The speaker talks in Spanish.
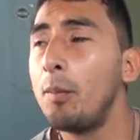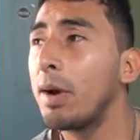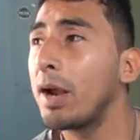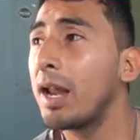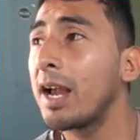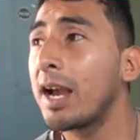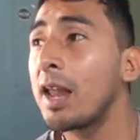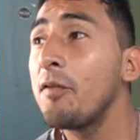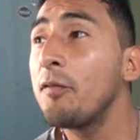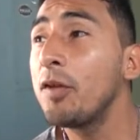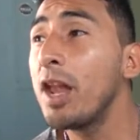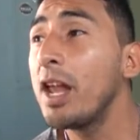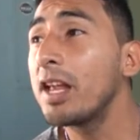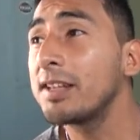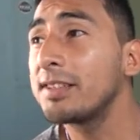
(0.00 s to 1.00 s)
para la gran
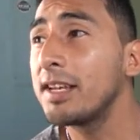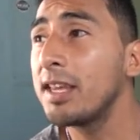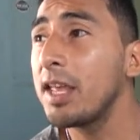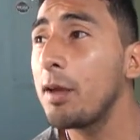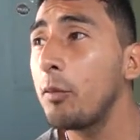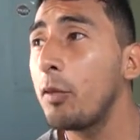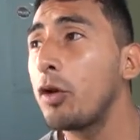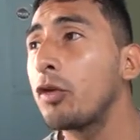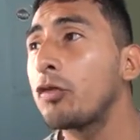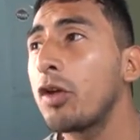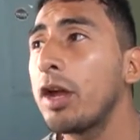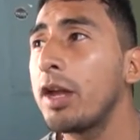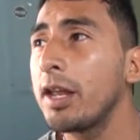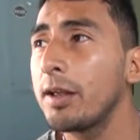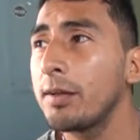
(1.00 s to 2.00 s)
final que sería en Buenos
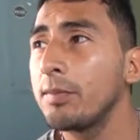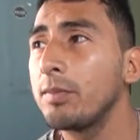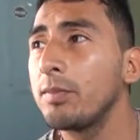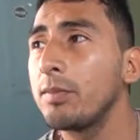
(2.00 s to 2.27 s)
Aires.